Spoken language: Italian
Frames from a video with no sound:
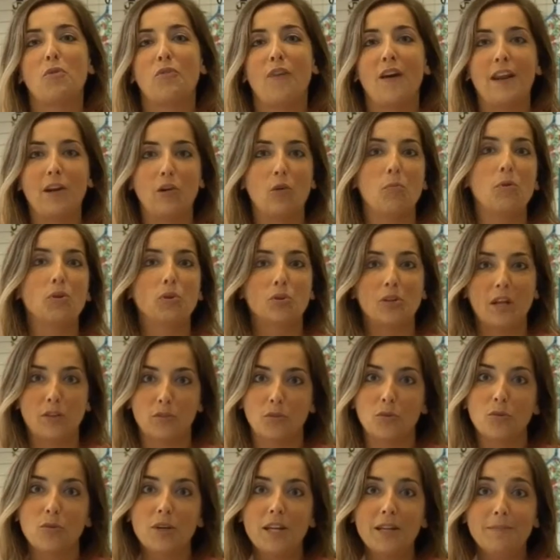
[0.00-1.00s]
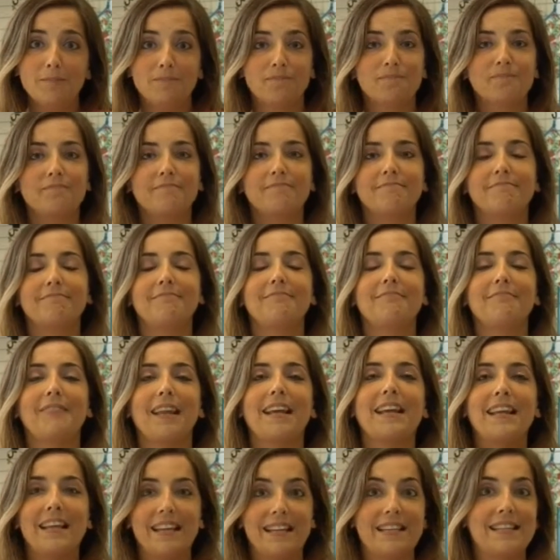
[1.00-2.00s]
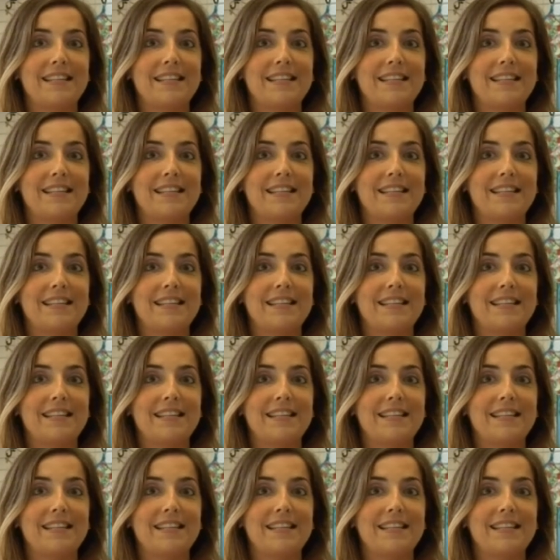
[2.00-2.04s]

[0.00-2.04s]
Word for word: fare come donatori, eh,